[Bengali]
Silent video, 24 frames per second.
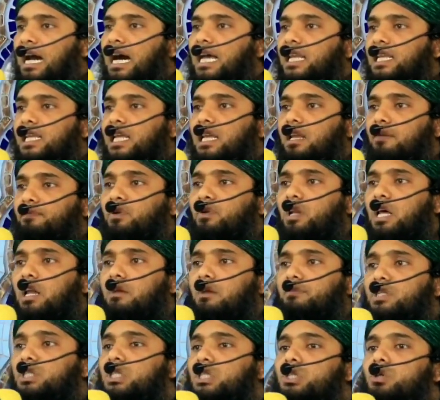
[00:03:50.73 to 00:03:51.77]
আল্লাহ রাবুল
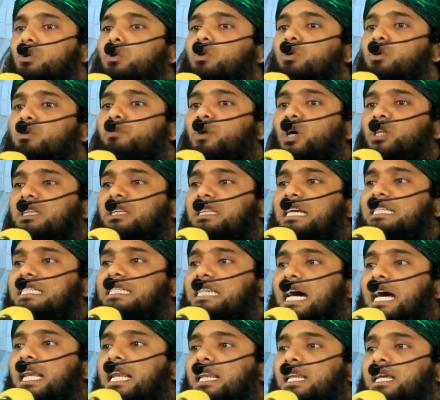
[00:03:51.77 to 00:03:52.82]
আলমিন জুলুম
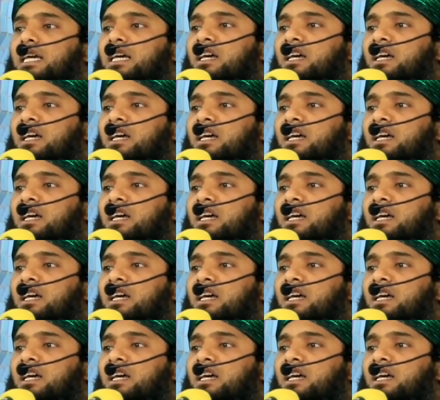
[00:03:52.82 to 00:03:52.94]
অত্যাচার